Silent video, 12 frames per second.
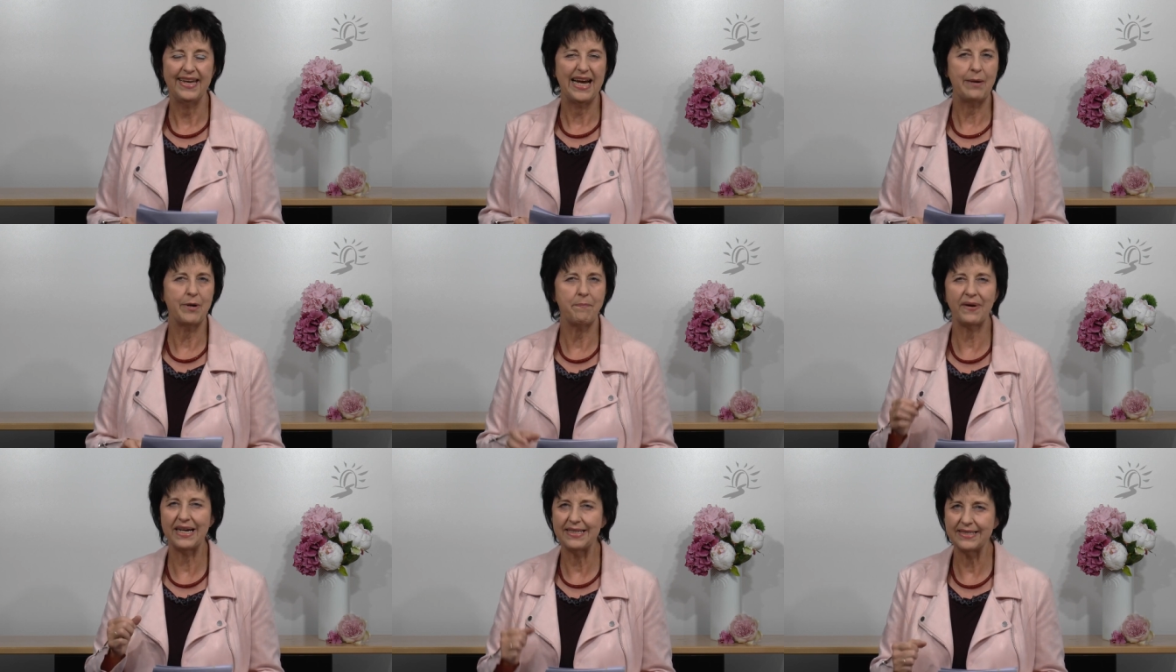Aber
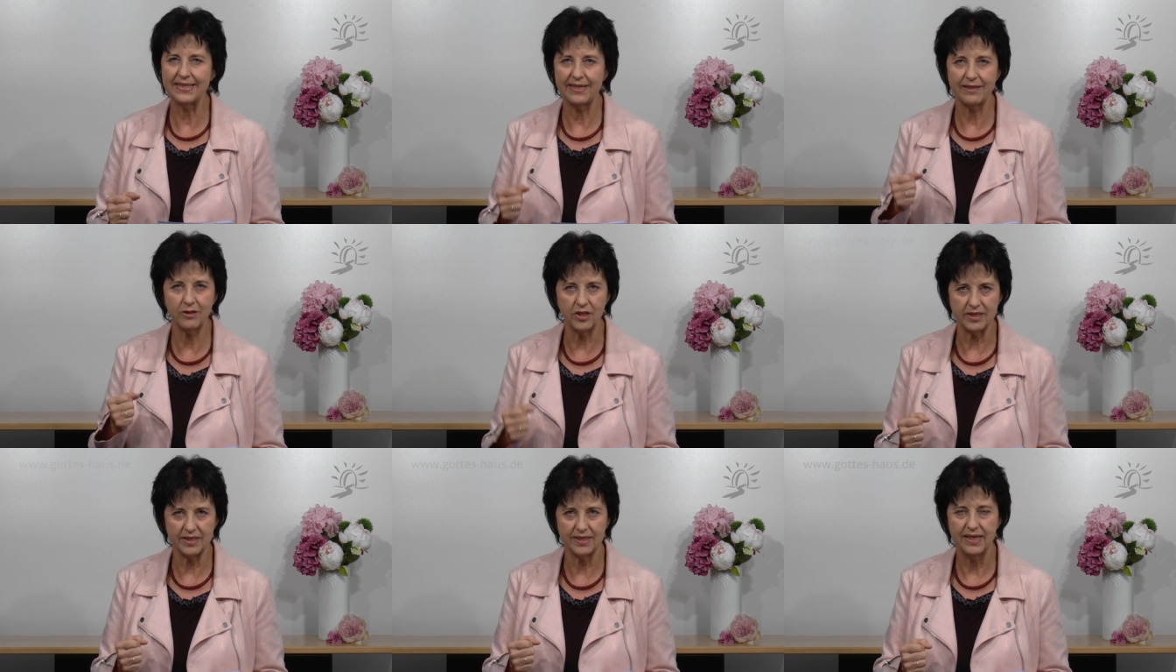preis sei
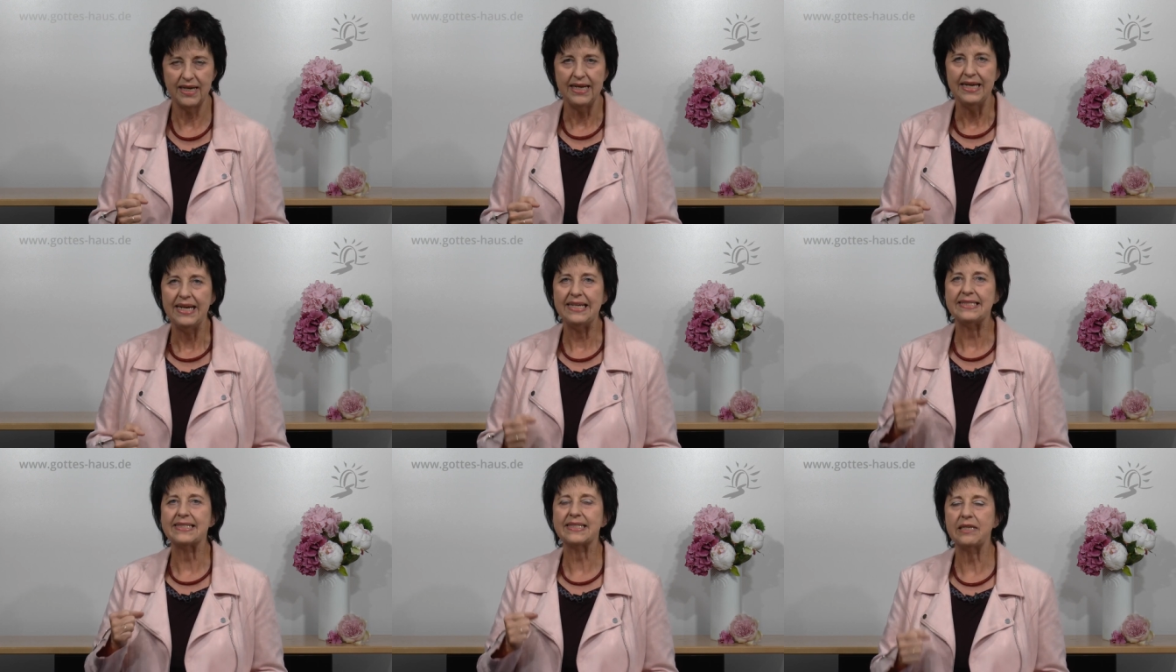Gott.
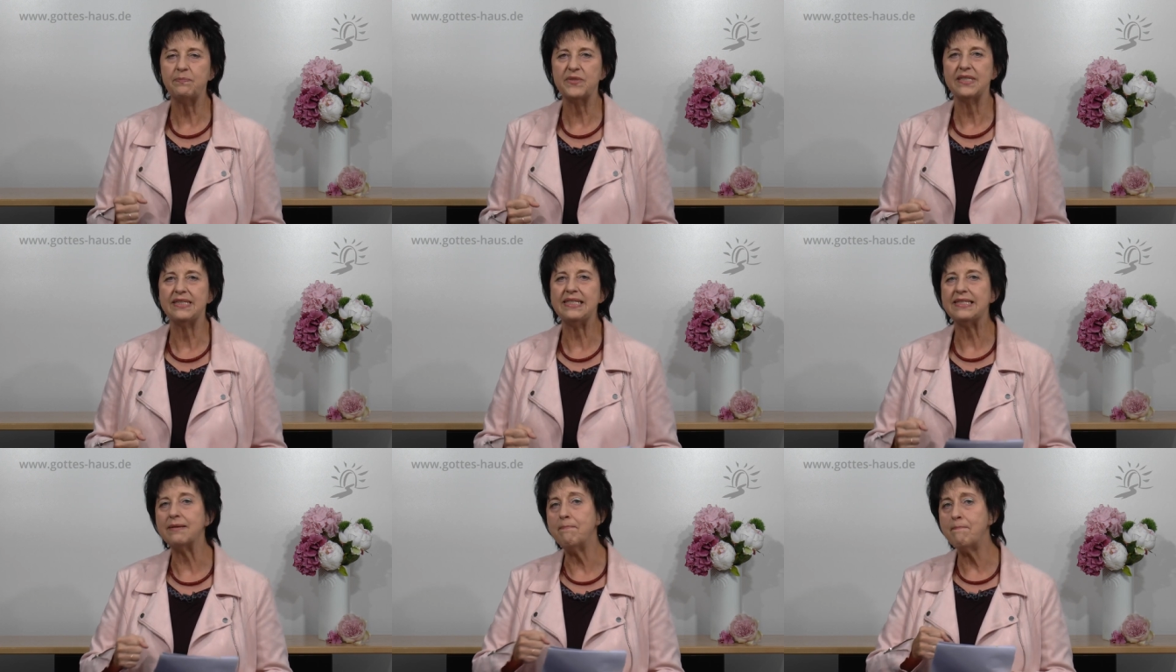Es gibt
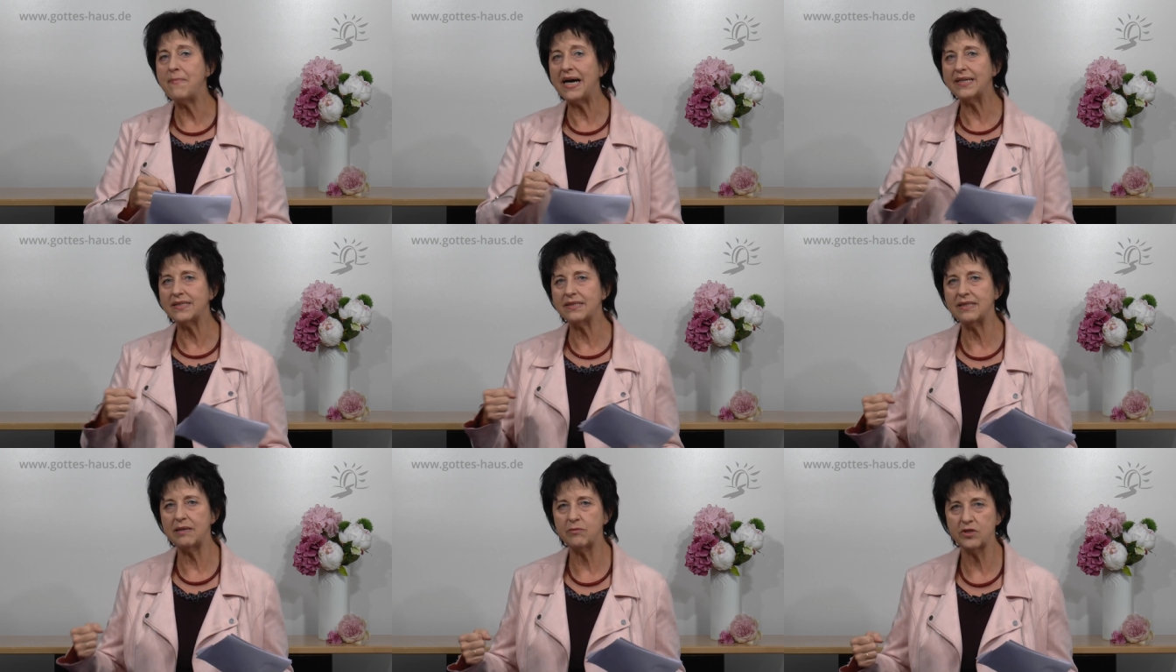diese
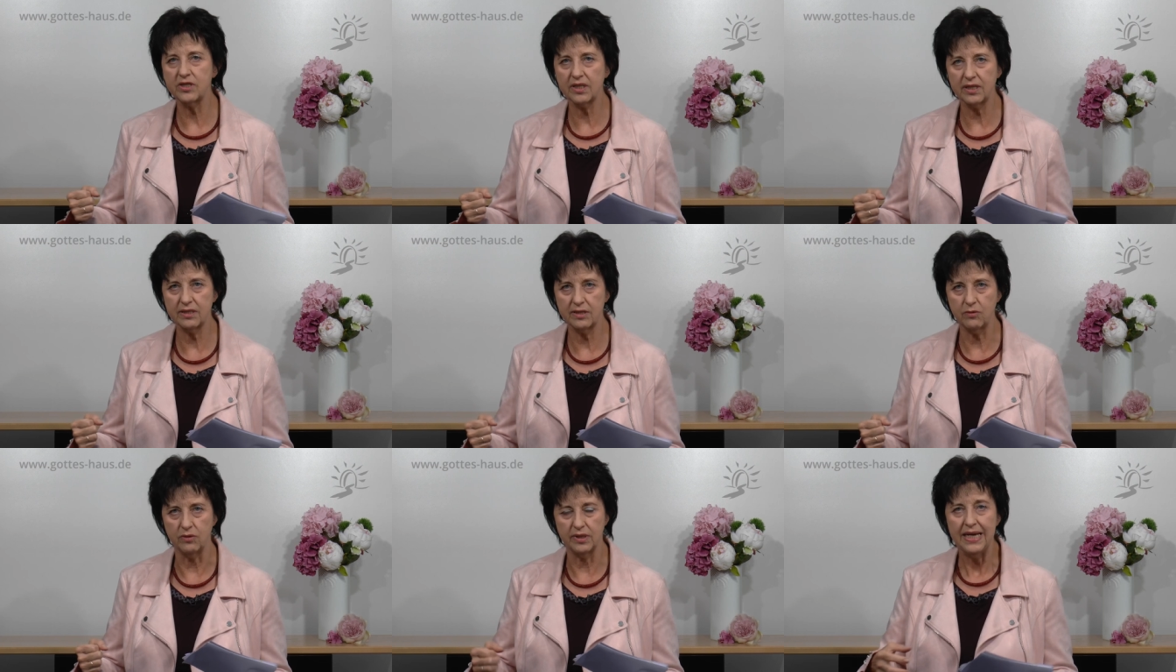
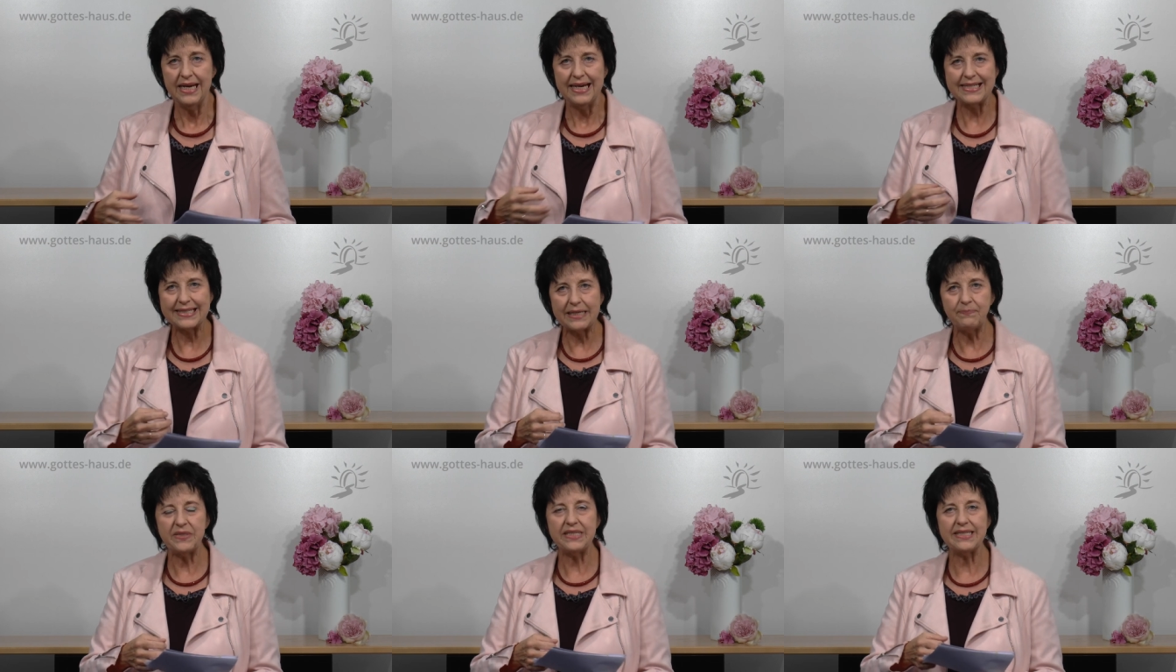Machtdemonstration. Es
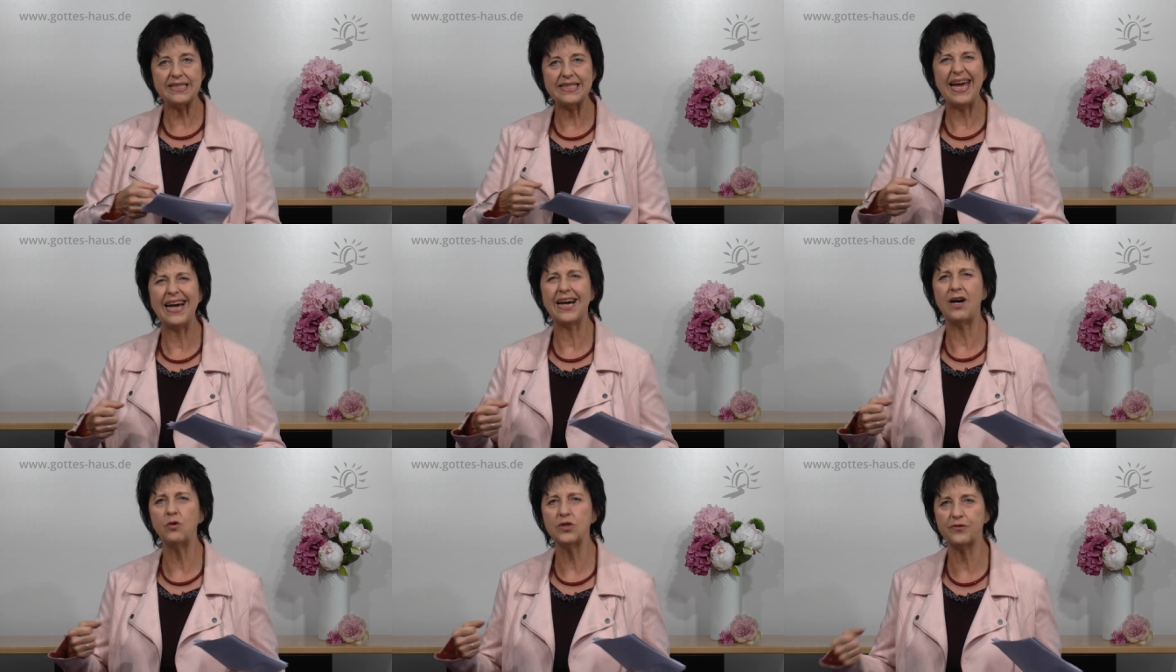gibt dieses
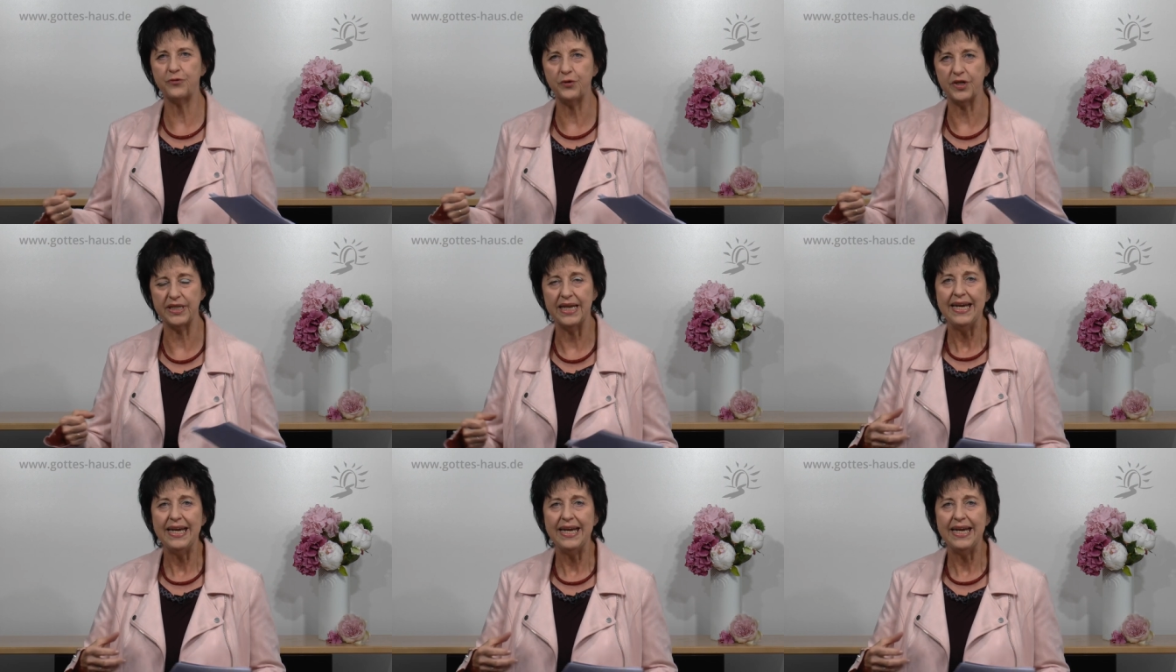Herausführen.